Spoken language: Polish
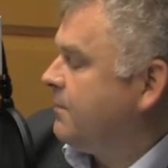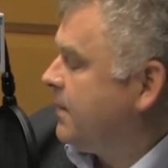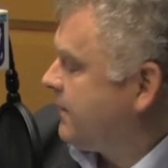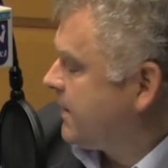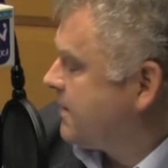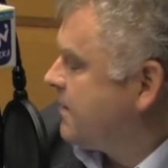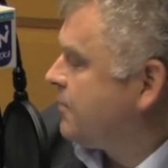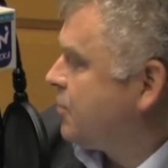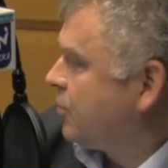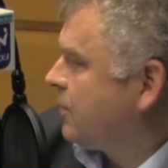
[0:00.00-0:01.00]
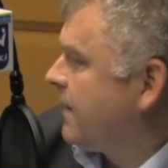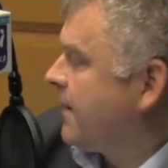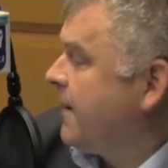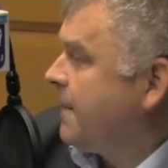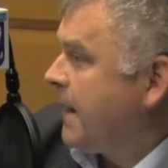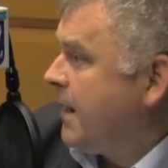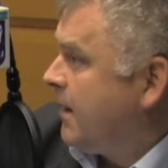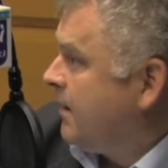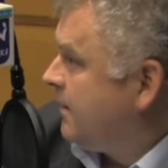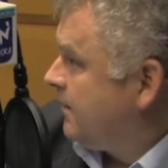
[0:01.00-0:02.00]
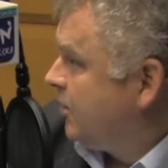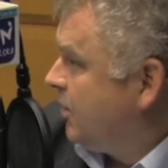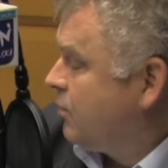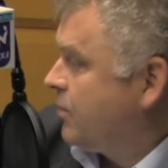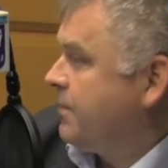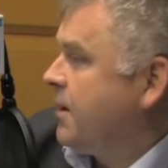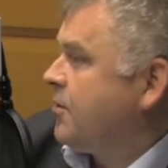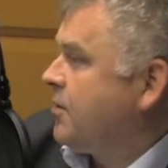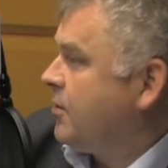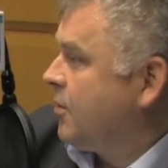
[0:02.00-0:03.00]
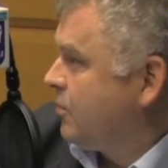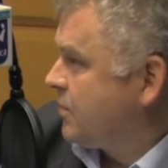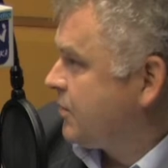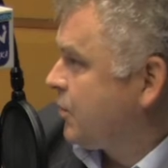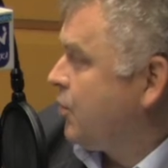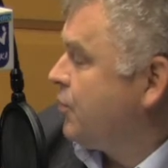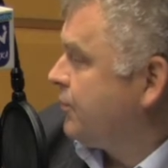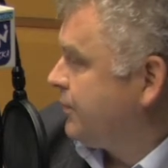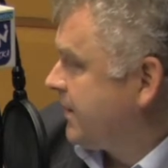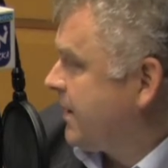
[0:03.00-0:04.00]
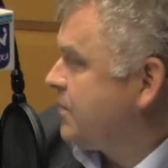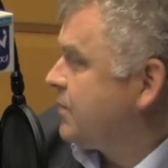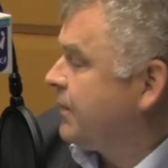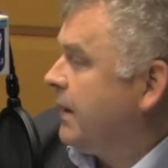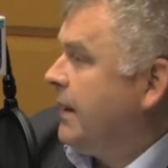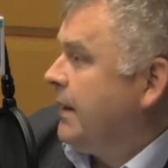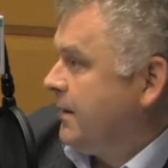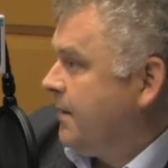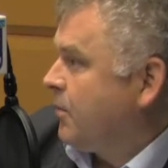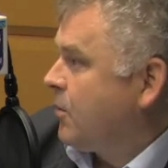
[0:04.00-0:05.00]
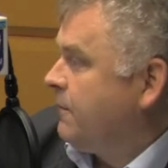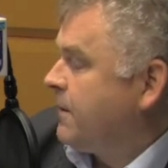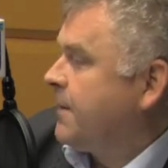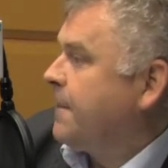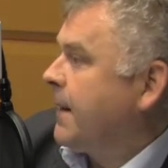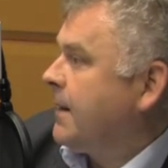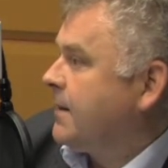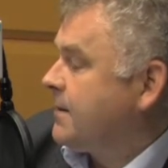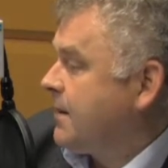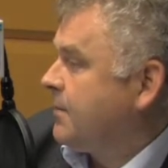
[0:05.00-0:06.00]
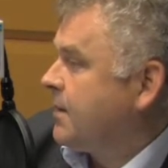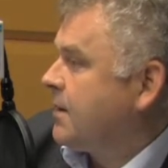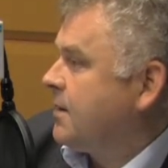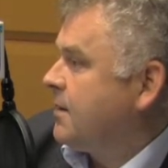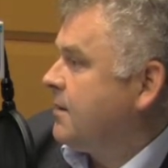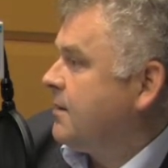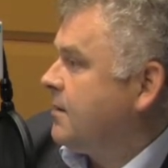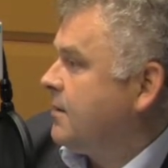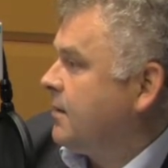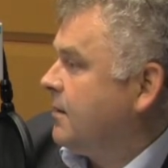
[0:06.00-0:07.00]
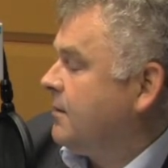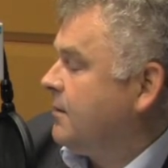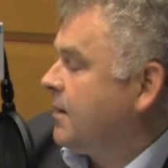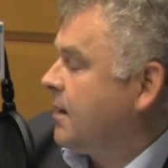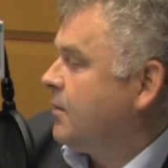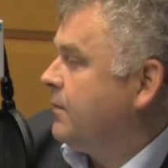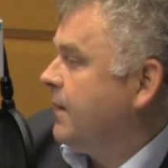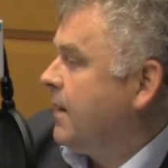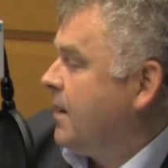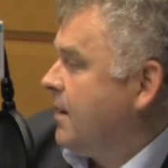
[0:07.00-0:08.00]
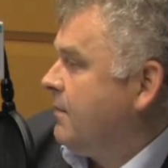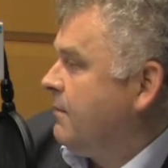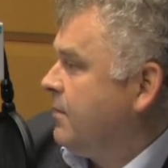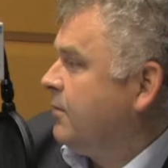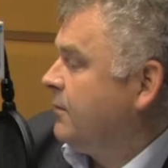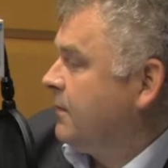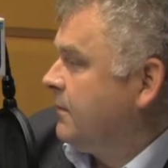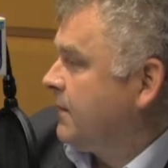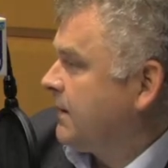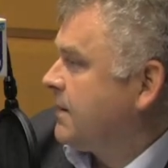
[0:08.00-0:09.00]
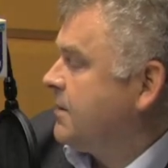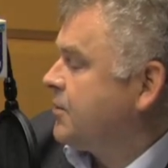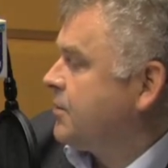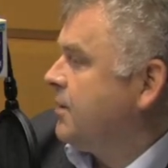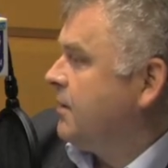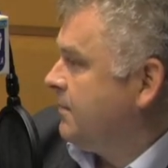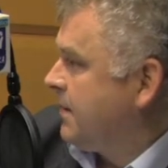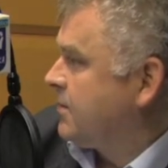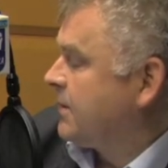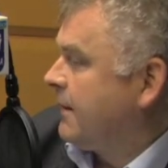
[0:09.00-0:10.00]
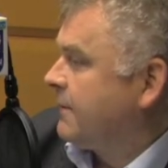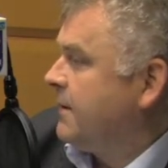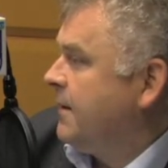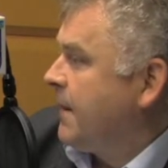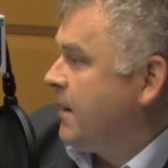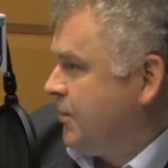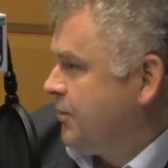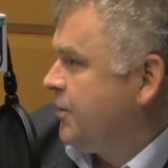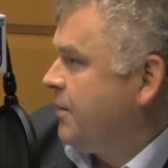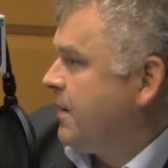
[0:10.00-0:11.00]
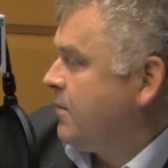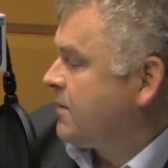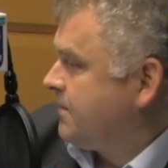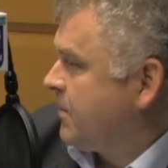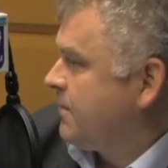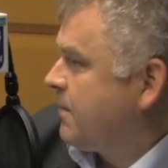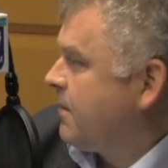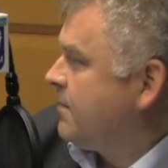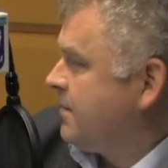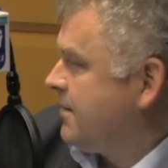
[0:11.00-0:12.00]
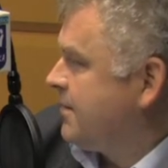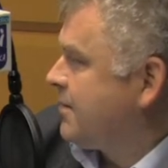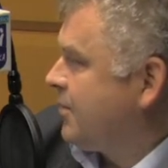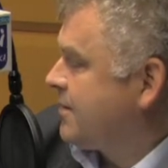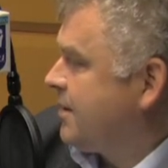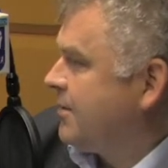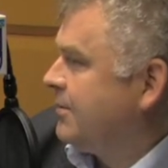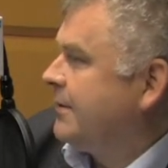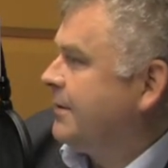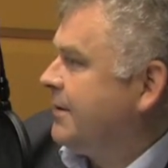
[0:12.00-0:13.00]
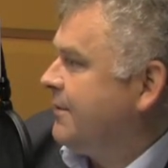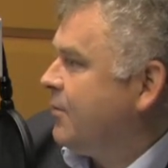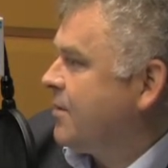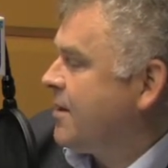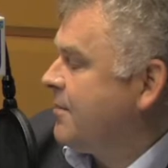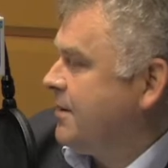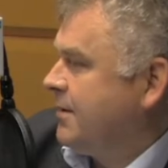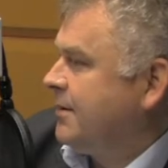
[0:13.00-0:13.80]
perfekcyjnie przygotowane. E, dobór pieśni, dobór strojów, tańców epokowych z tamtych terenów był mm, fantastyczny i bardzo trafny. Jury miało spory problem z oceną i wyłonieniem